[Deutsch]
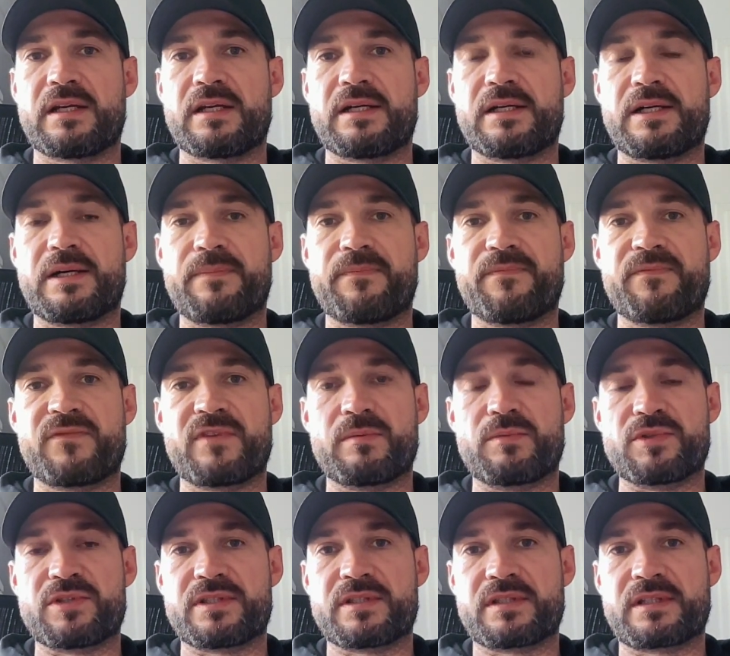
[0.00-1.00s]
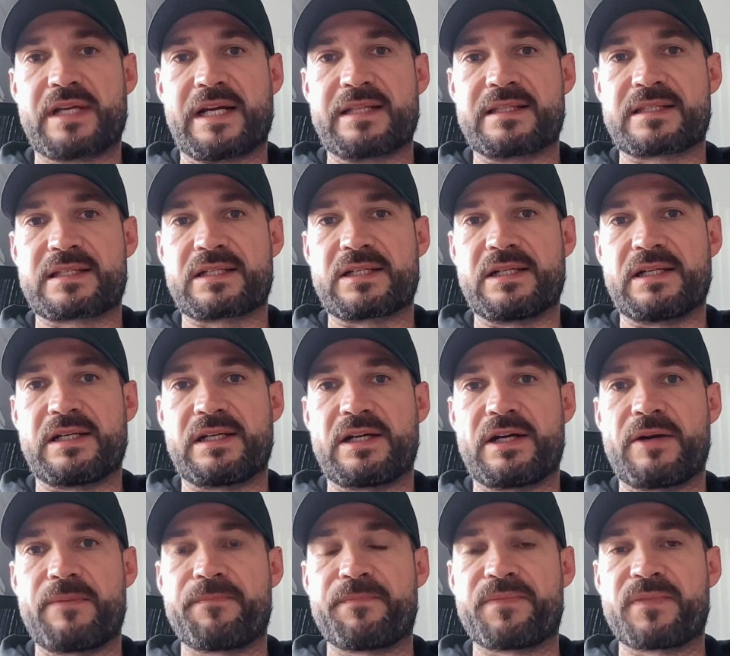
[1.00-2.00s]
Ähm, wir müssen ganz
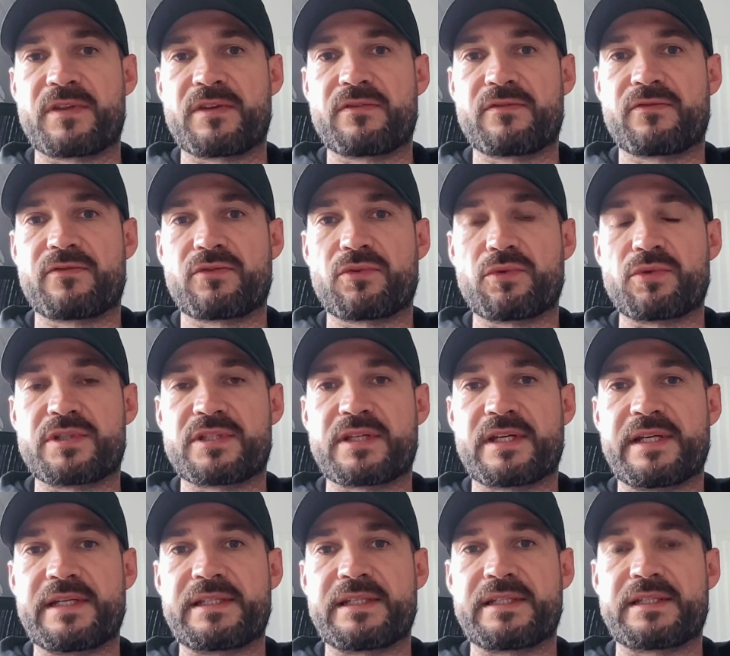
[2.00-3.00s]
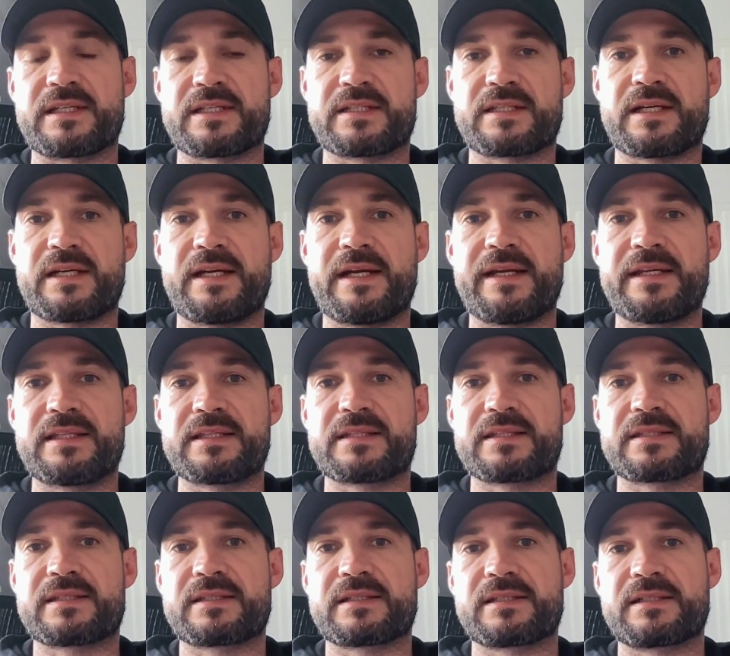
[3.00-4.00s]
klar frühzeitig das
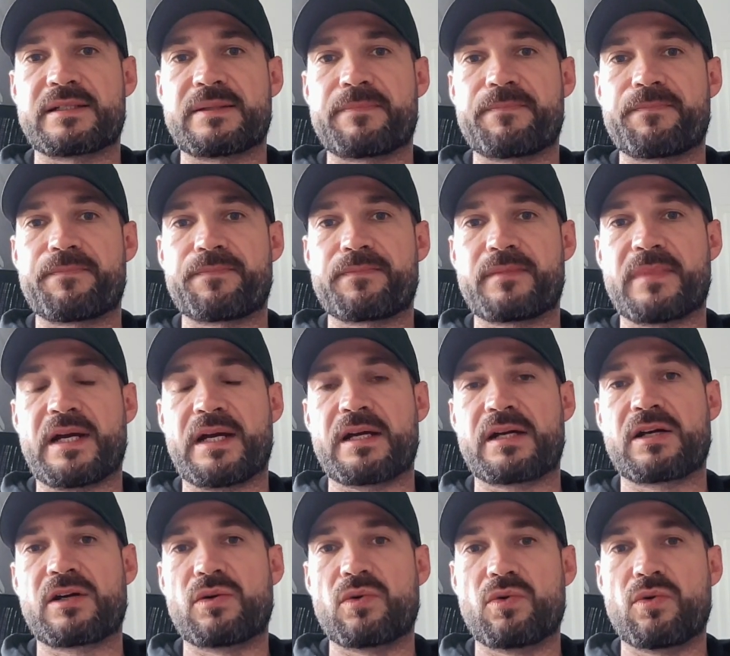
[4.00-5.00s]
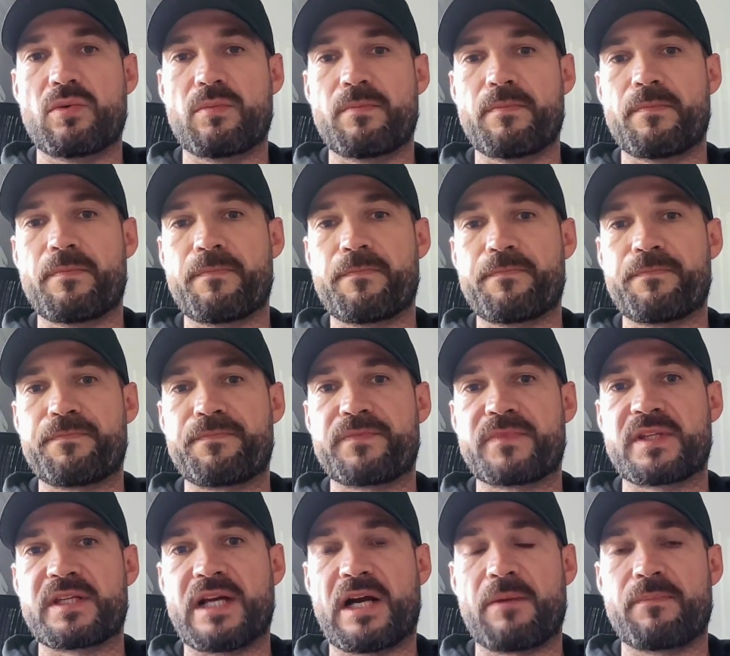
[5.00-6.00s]
3-1 ähm, machen, um,
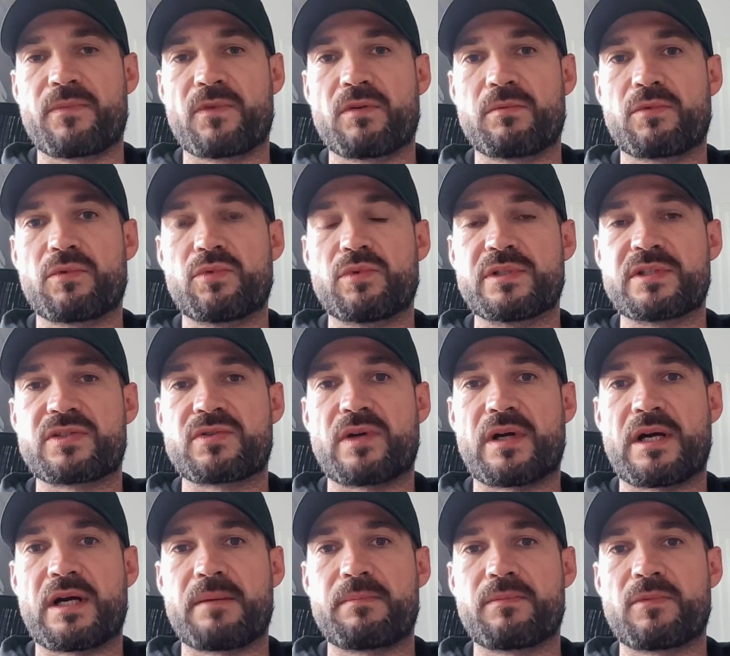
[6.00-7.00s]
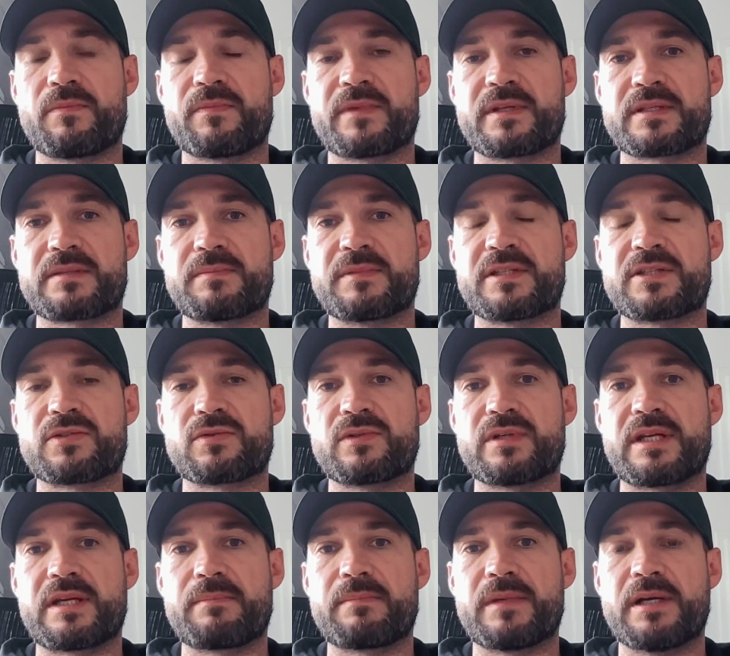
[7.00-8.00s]
ja, um Ruhe zu haben, um das
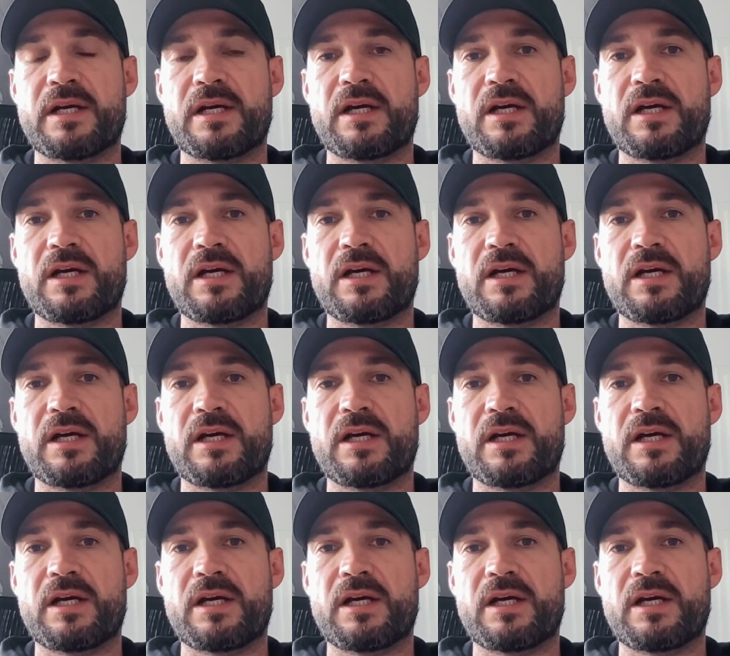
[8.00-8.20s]
mitzunehmen.